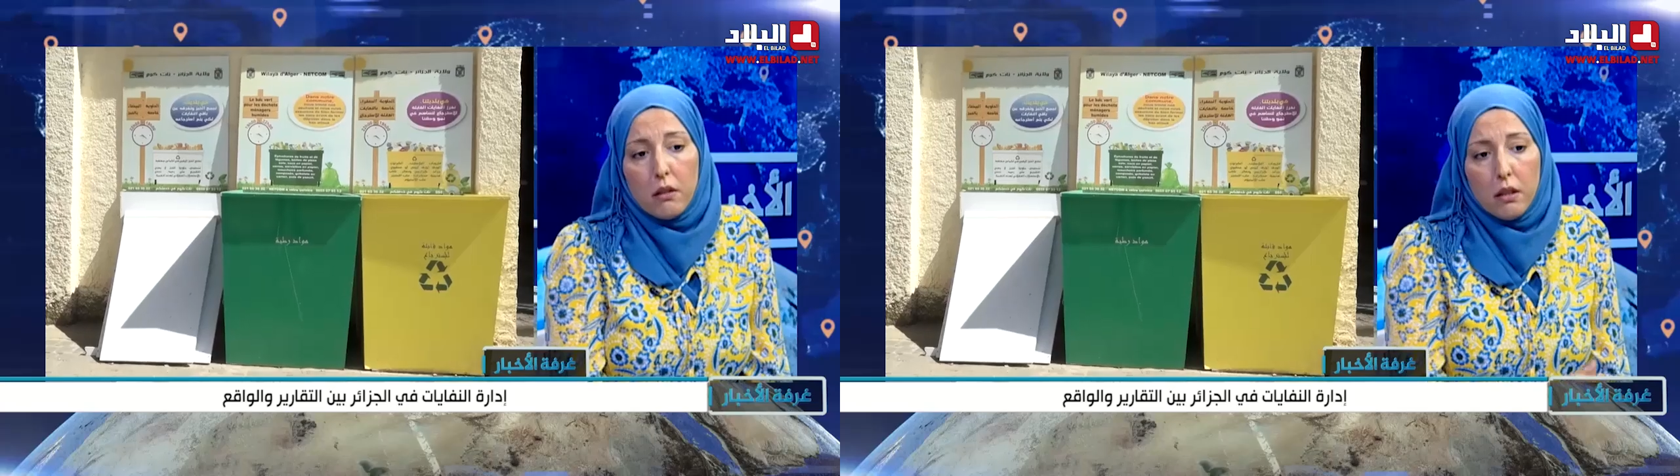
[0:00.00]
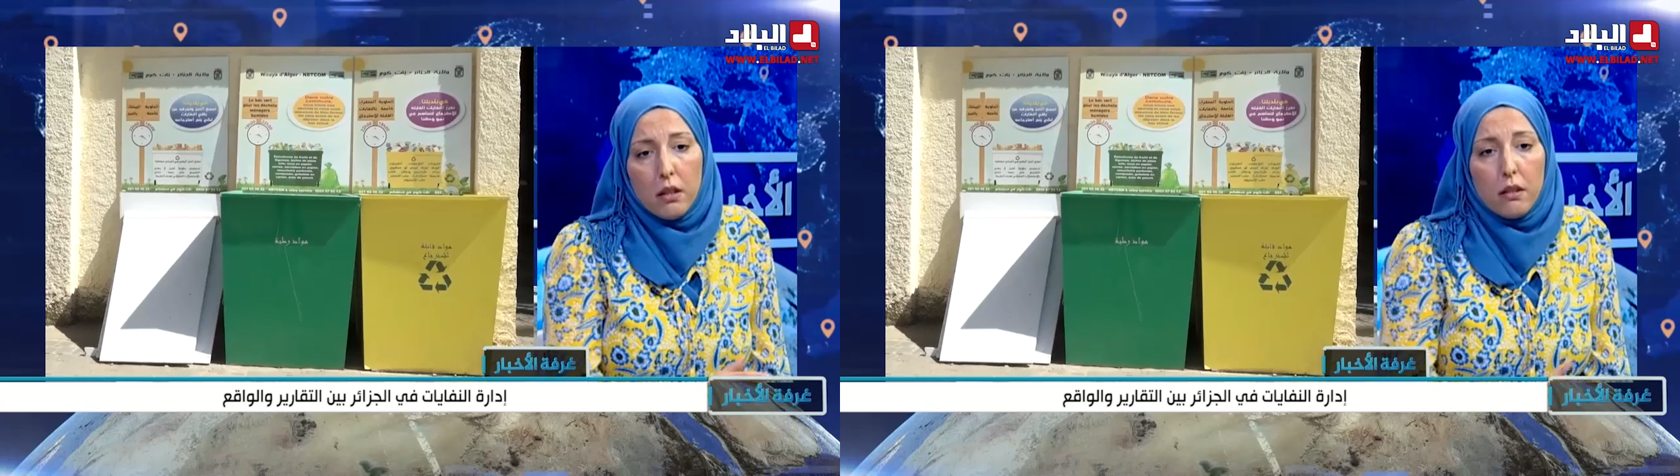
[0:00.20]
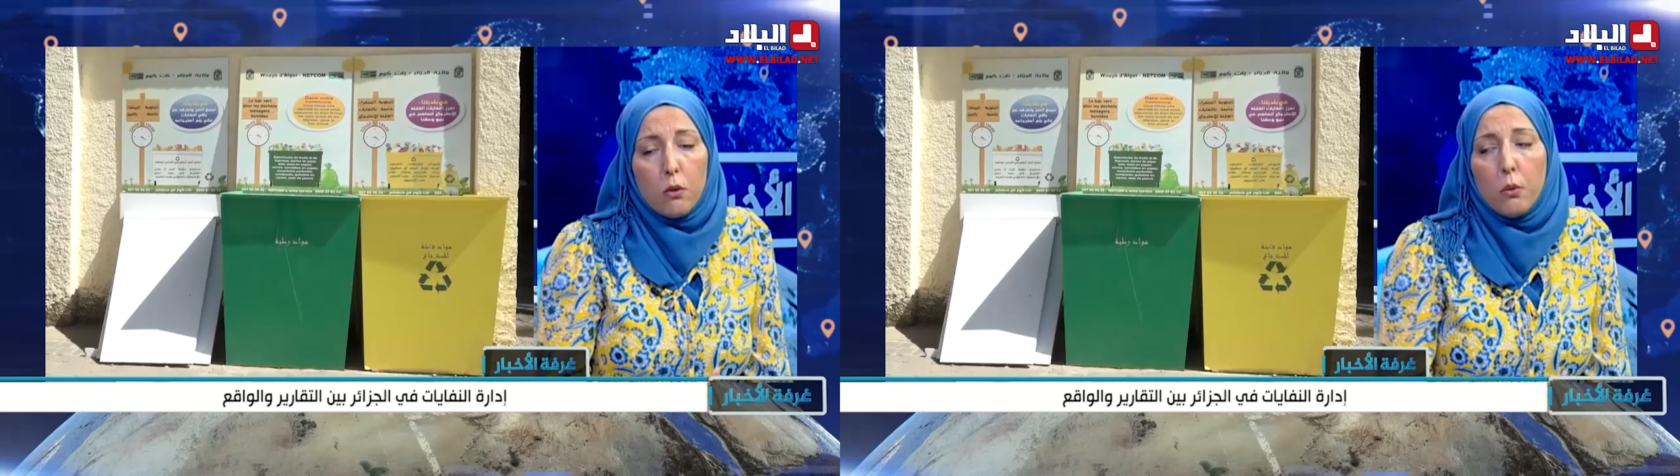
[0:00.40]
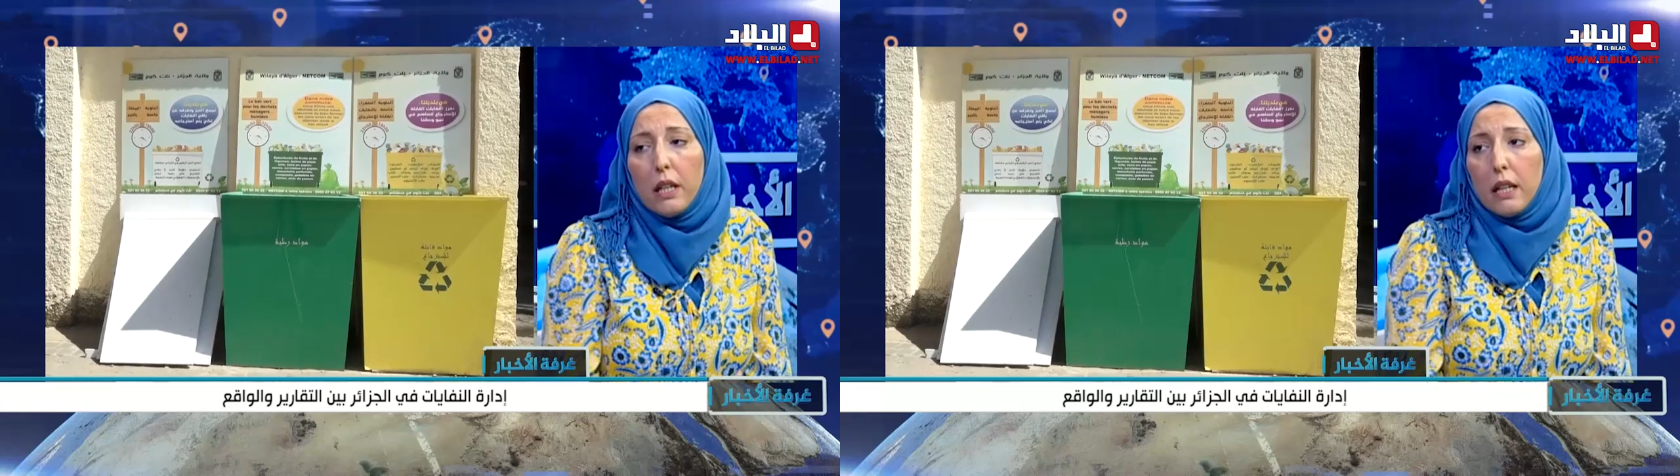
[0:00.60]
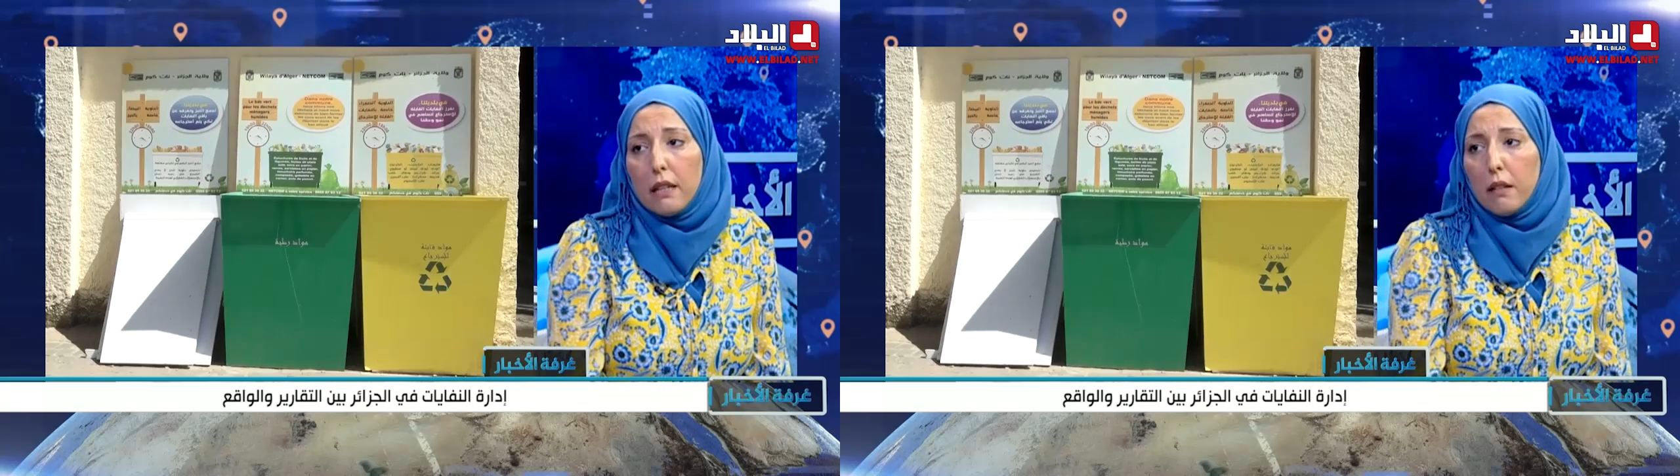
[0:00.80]
عده
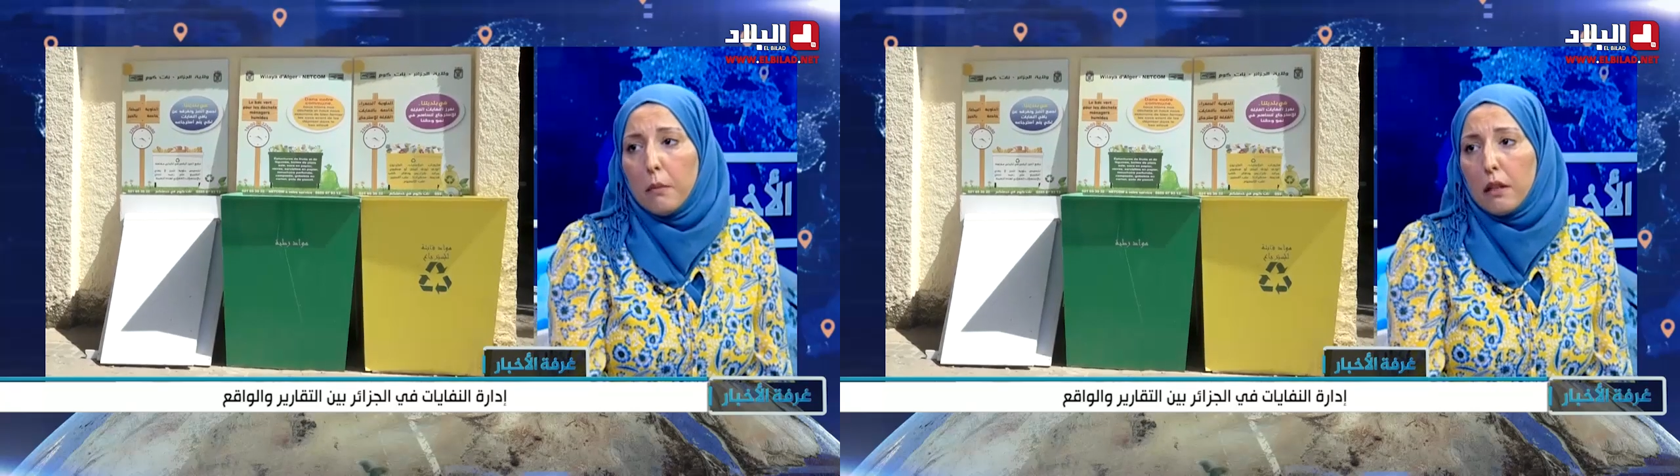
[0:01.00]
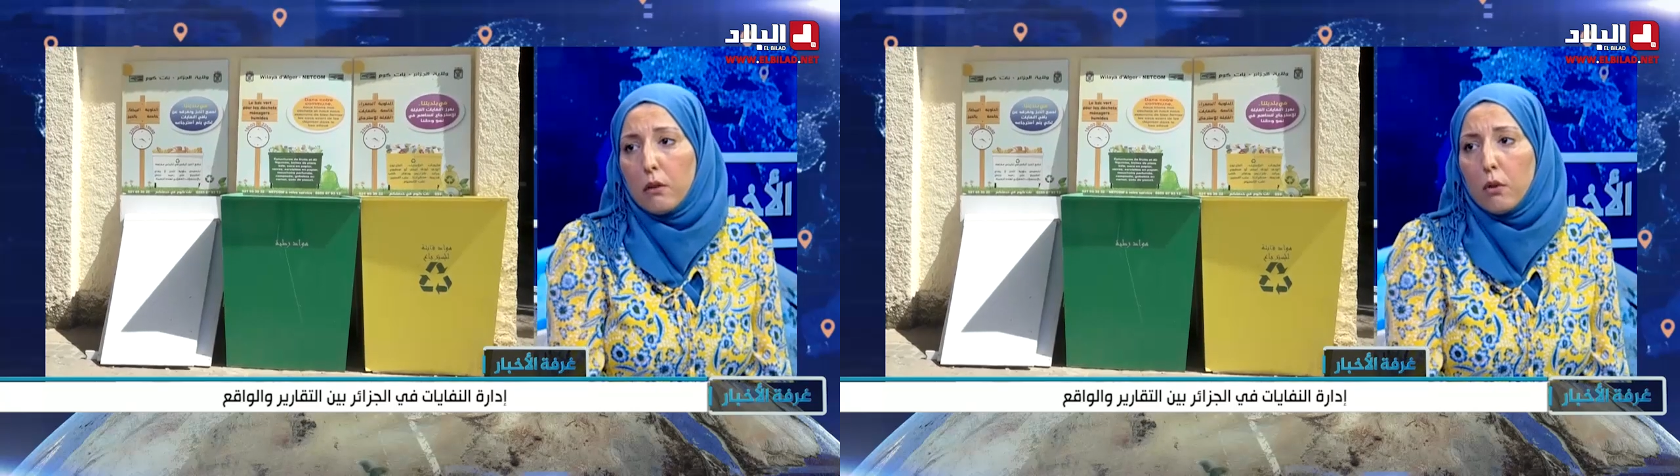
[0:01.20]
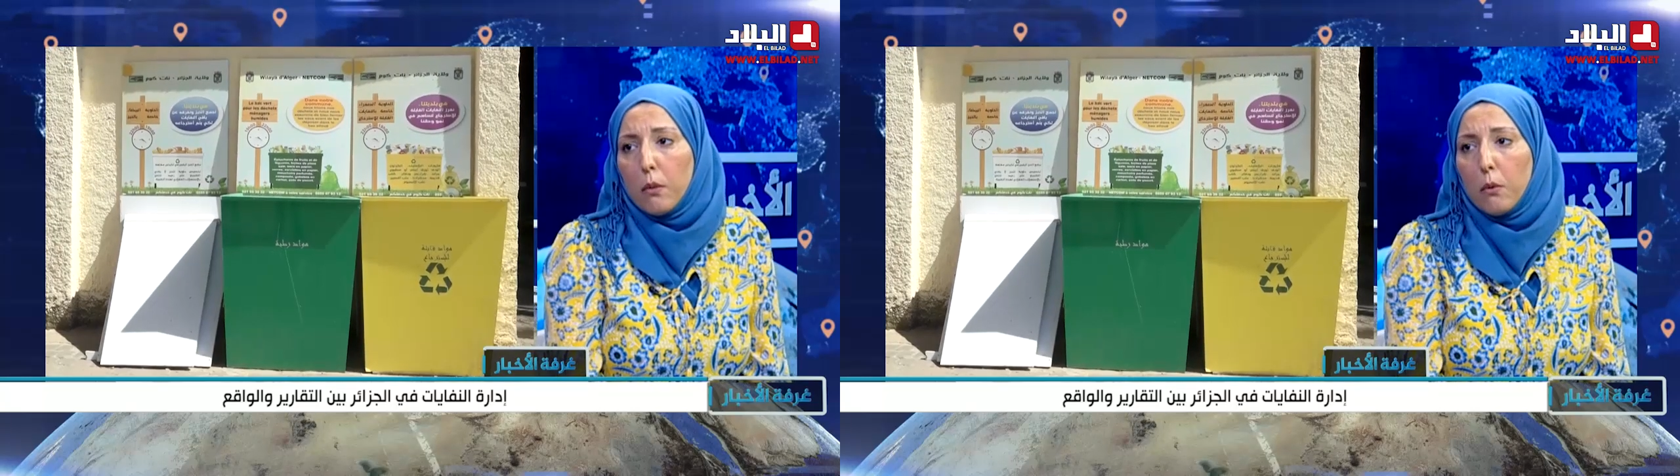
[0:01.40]
ولايات عبر التراب